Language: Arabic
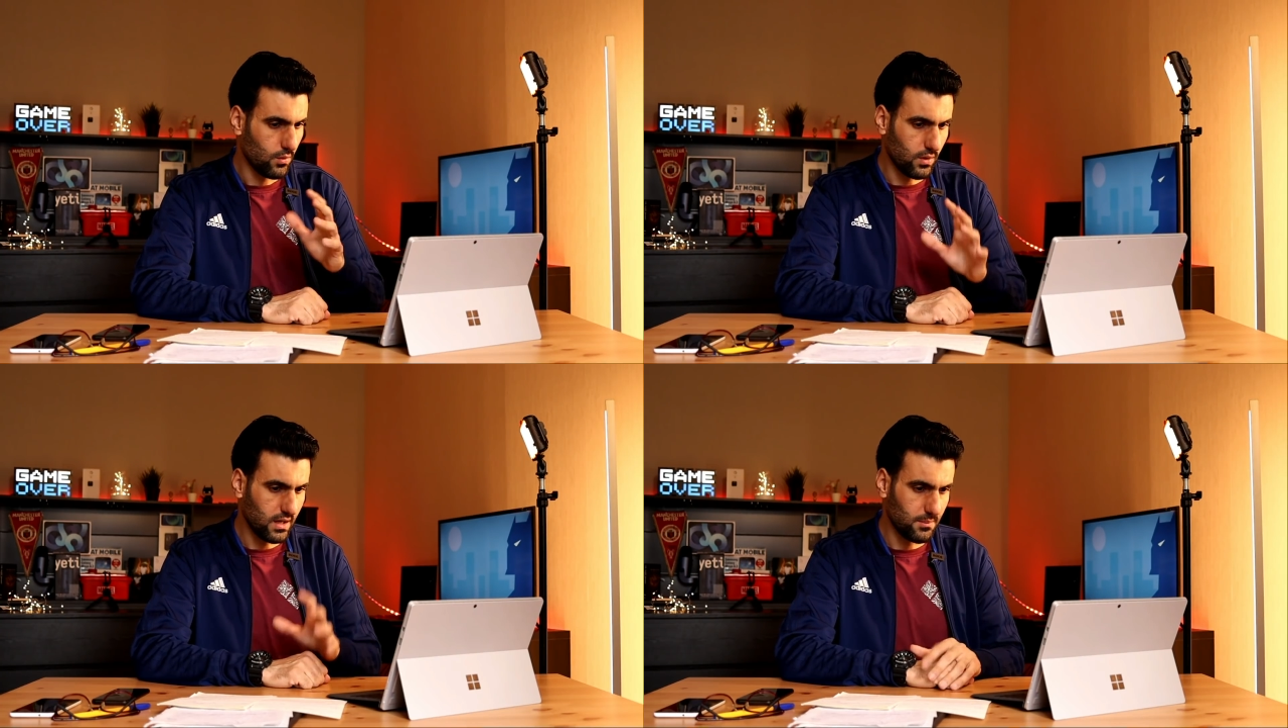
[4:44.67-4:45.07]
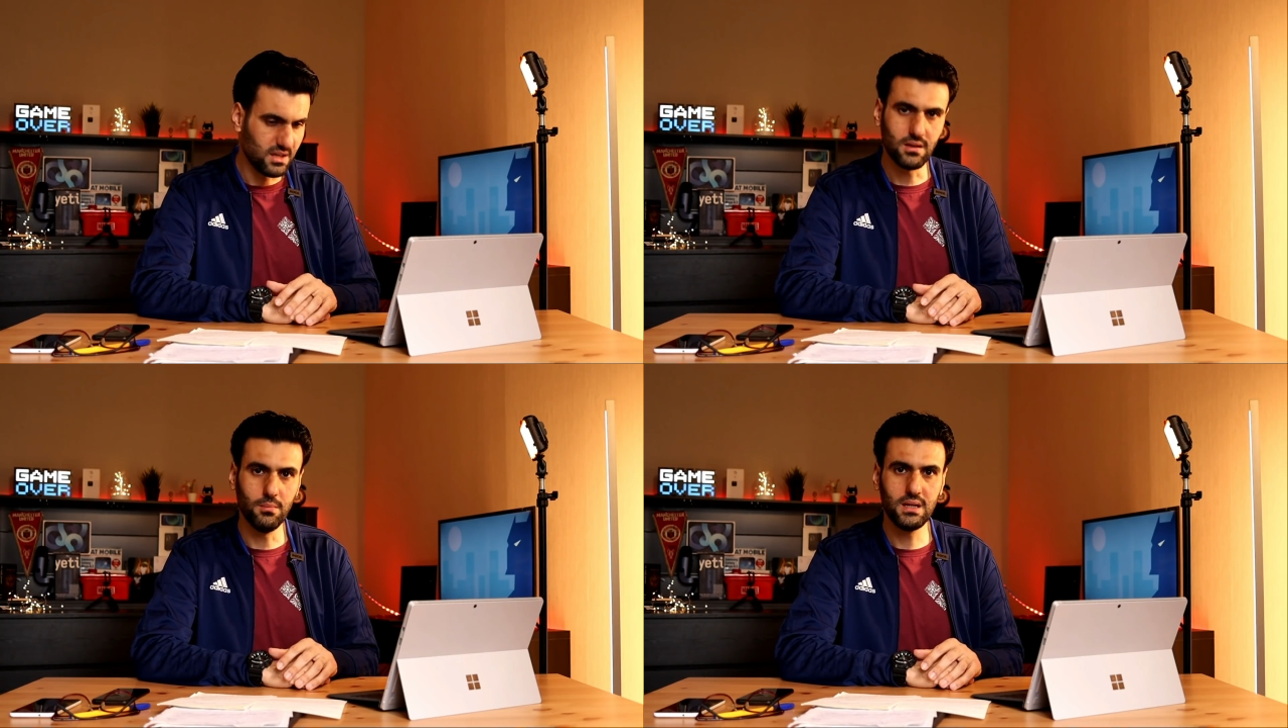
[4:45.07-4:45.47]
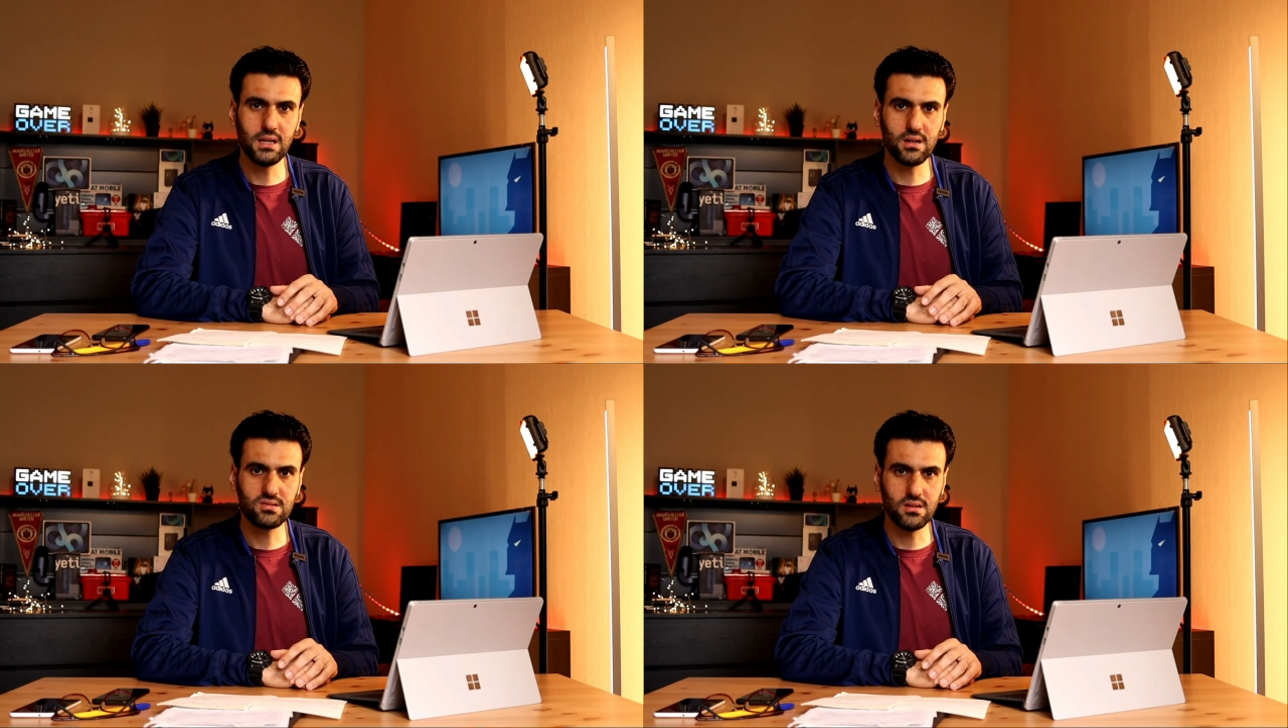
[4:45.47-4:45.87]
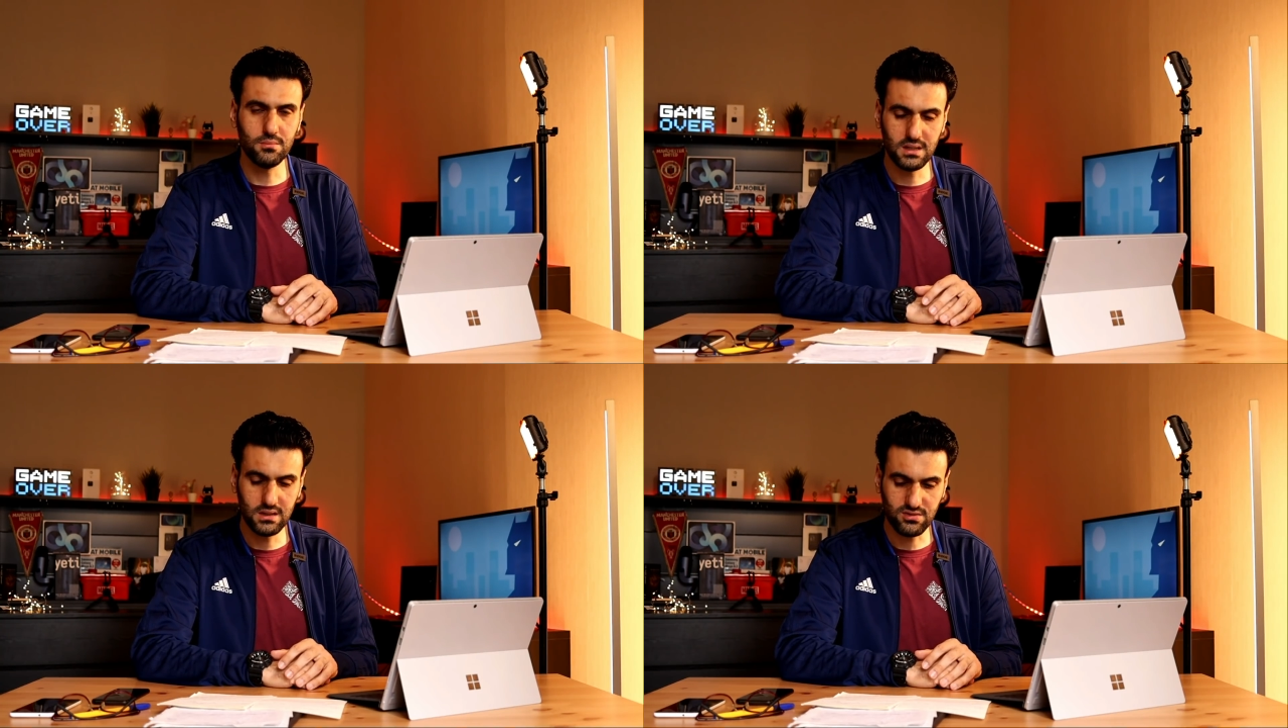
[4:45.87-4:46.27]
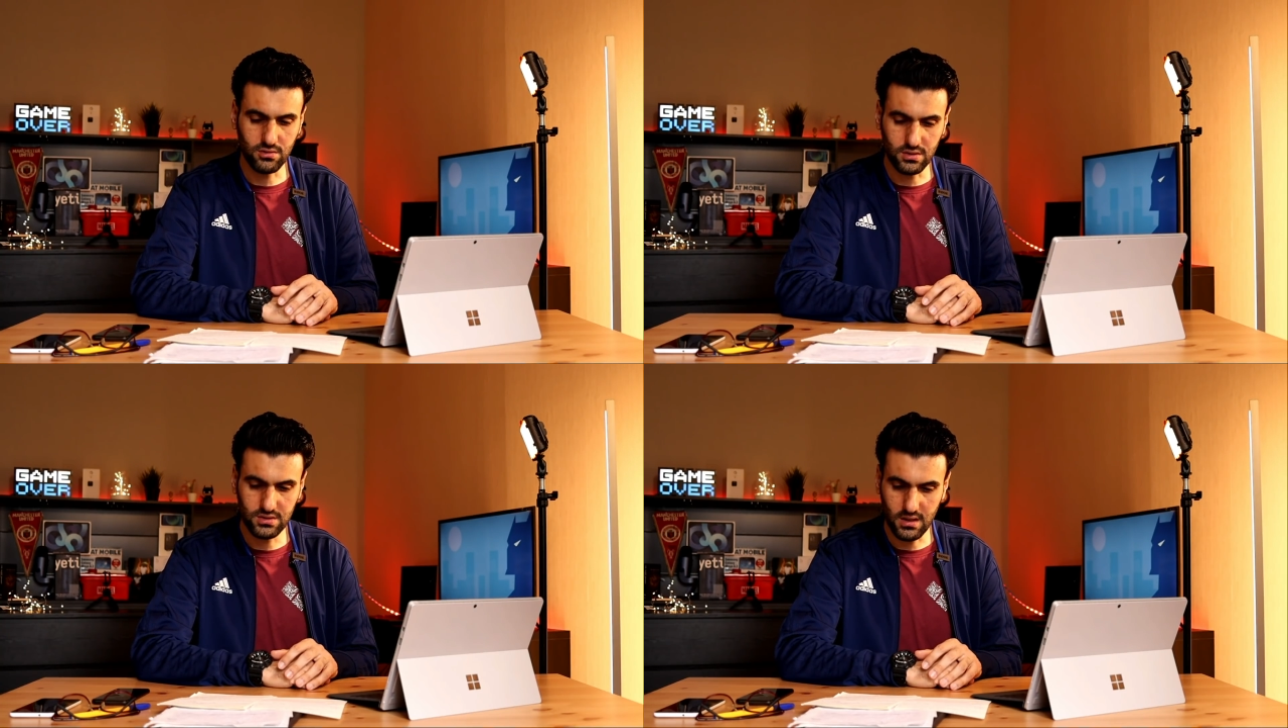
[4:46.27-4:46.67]
ولا مهتمين أصلا
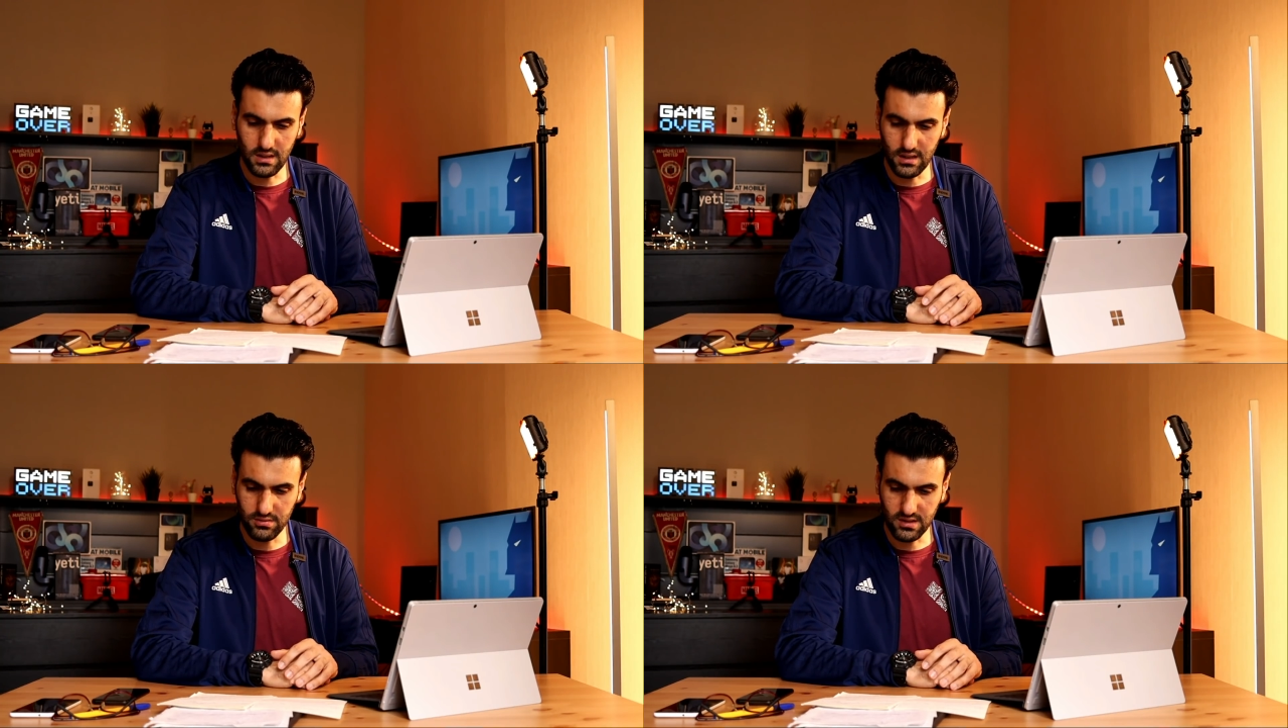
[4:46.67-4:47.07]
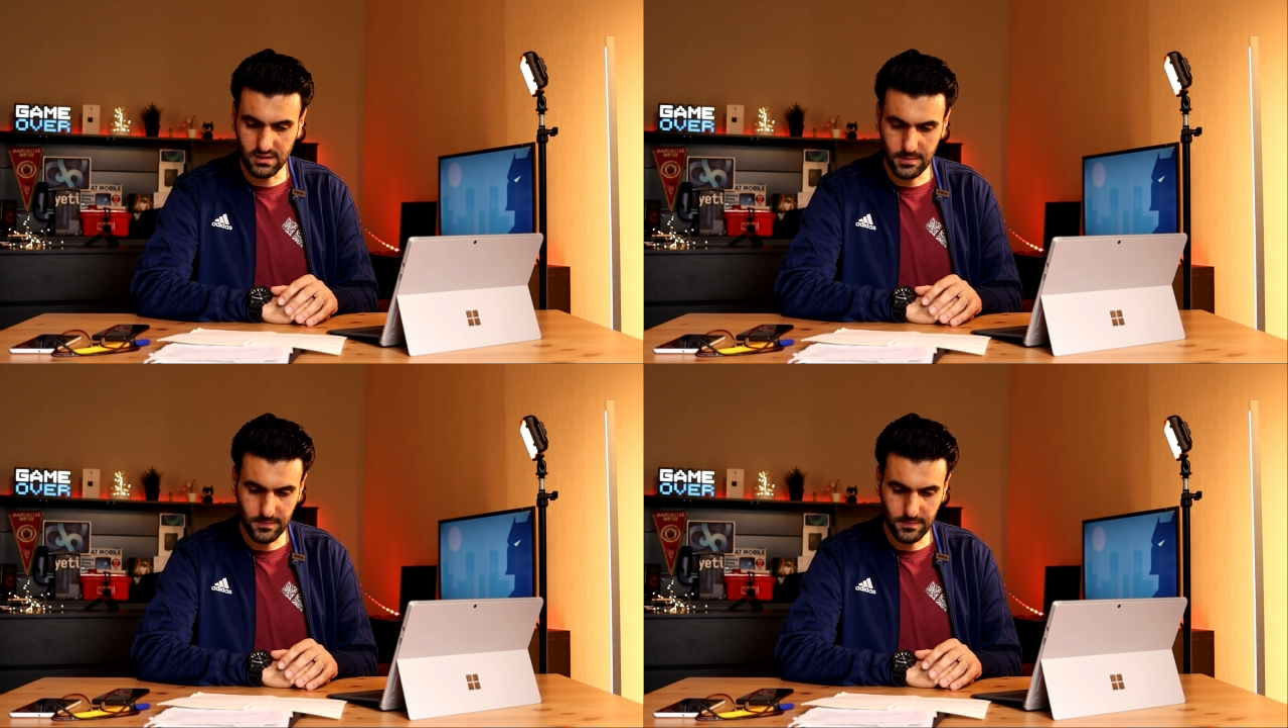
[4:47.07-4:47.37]
بسوق الشرق الأوسط